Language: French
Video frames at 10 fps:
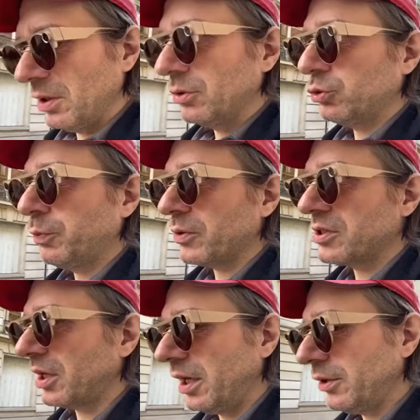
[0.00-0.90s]
Tu
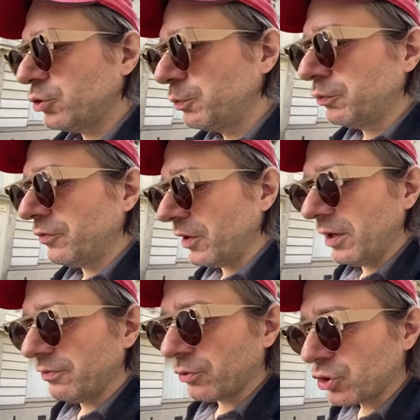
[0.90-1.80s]
pensais que tu
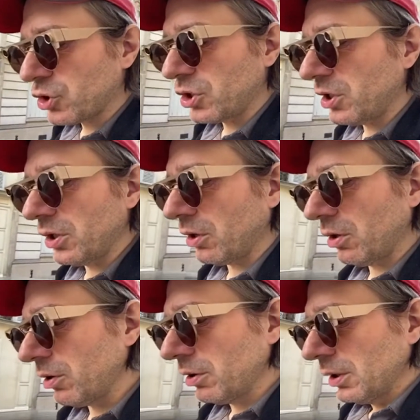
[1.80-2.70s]
pouvais franchir,
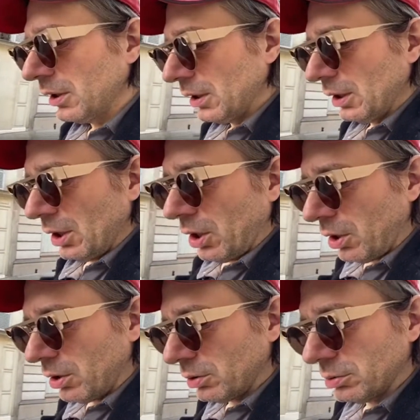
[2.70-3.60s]
euh,
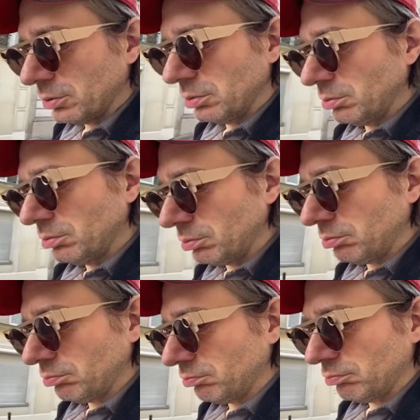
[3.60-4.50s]
euh,
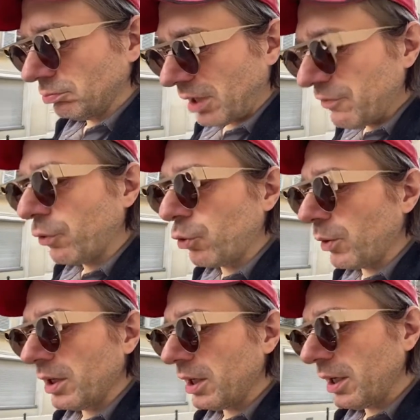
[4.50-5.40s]

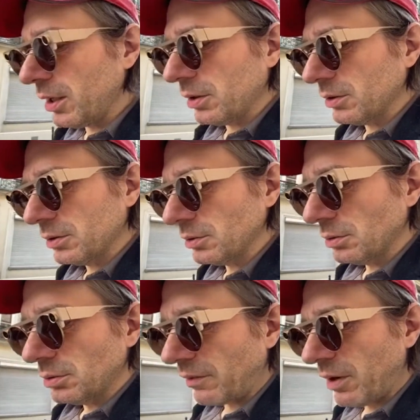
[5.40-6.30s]
évoluer,
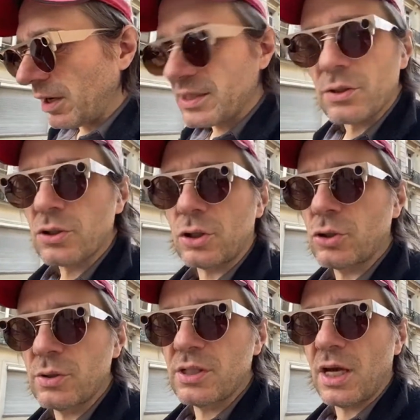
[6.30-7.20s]
euh, avoir l'ascenseur
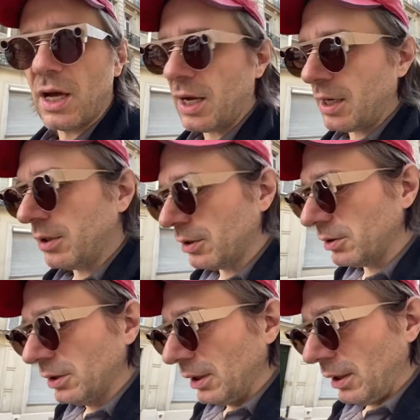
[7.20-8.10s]
social,
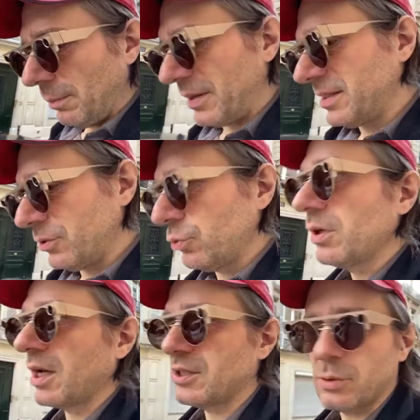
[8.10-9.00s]
passer d'une
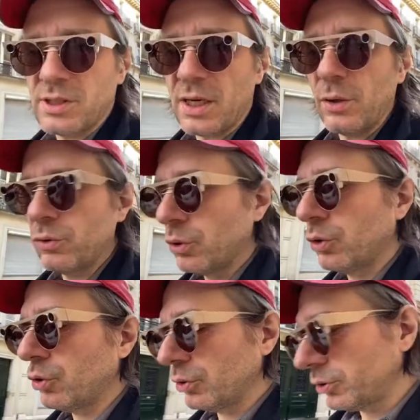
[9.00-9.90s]
classe sociale à une
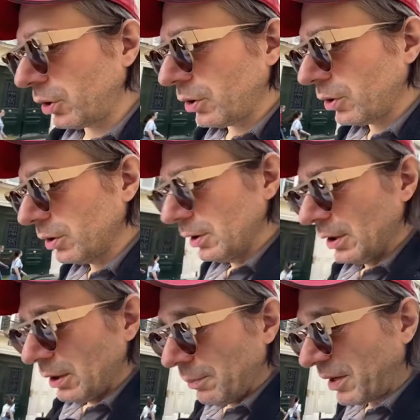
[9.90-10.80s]
autre.
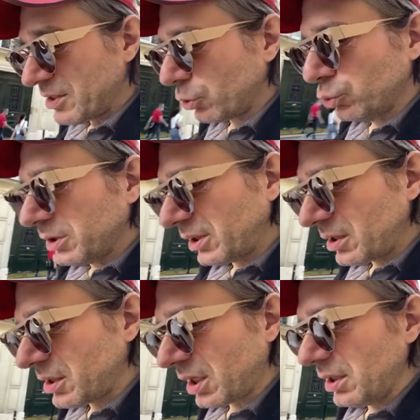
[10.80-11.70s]
presque tout est
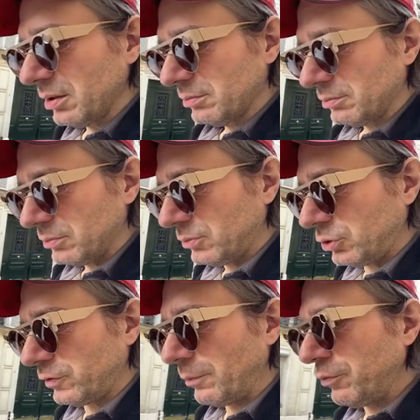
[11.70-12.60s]
inscrit
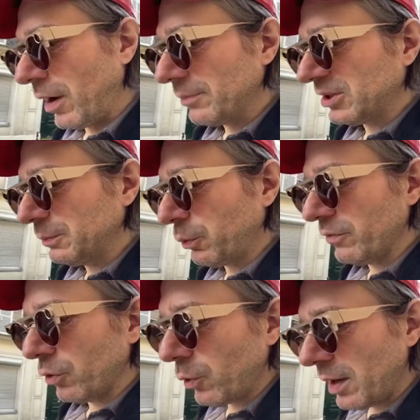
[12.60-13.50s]
tu vas pouvoir un petit peu
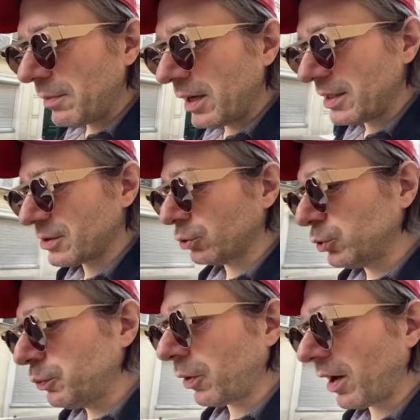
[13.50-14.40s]
évoluer, mais est-ce que
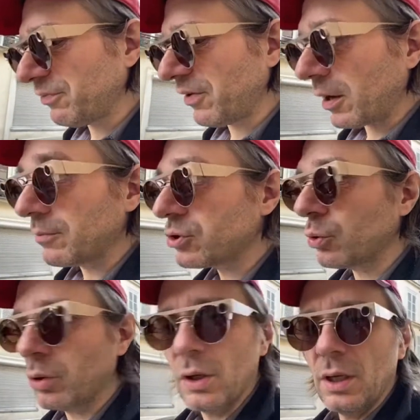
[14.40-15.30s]
tu pourrais faire comme
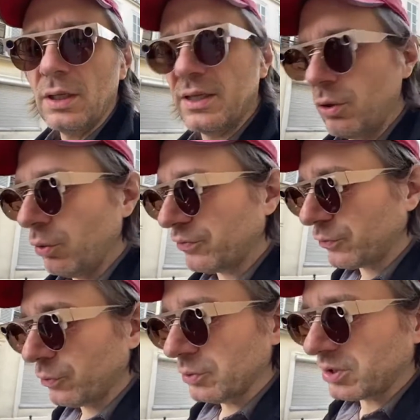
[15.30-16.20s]
ceux qui le
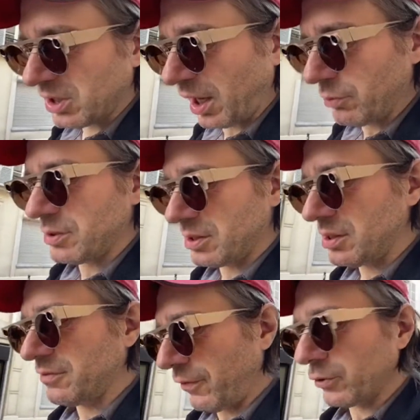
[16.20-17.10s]
font, qui
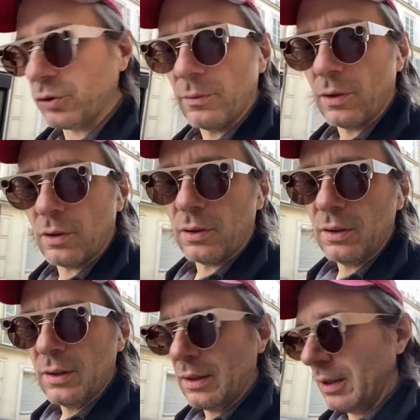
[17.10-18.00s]
réussissent fortement,
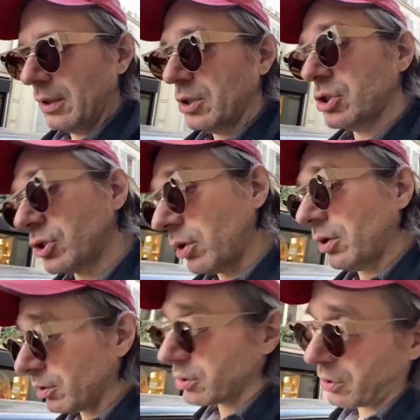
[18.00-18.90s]

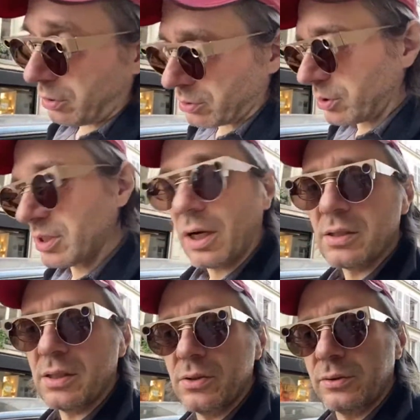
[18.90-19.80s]
sans, sans,
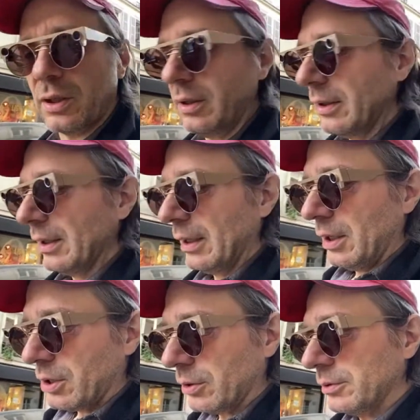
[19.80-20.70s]
écraser les autres
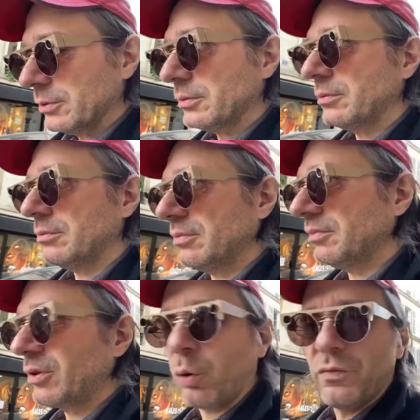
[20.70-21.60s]
Qu'on hein euh,
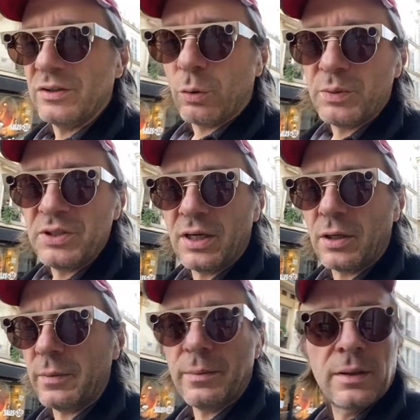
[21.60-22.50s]
va être compliqué
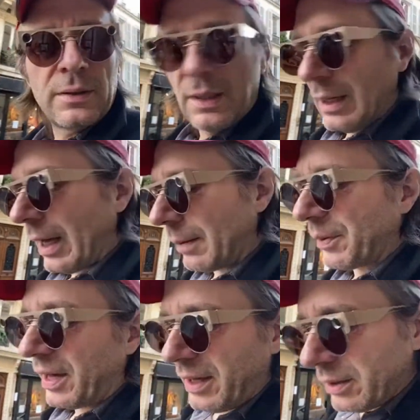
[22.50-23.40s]
quand même.
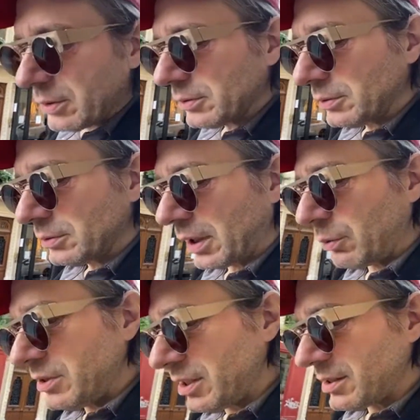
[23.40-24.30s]
Après, euh,
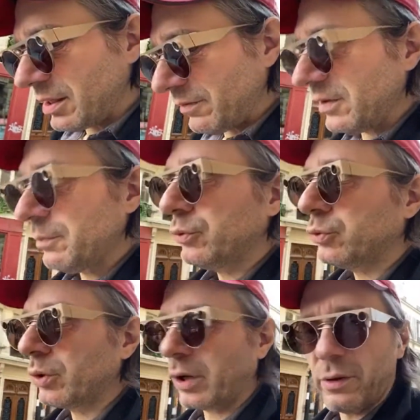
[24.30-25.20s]
réussir sa vie
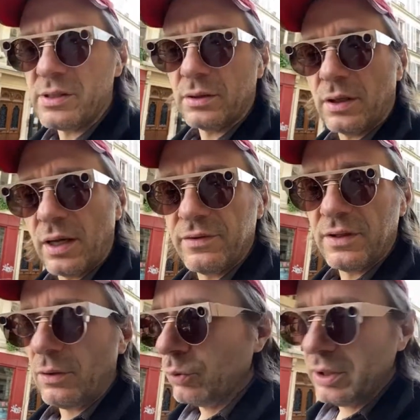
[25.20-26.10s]
plutôt que réussir dans la
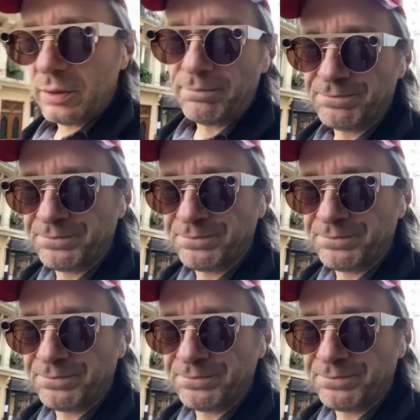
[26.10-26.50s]
vie, oui.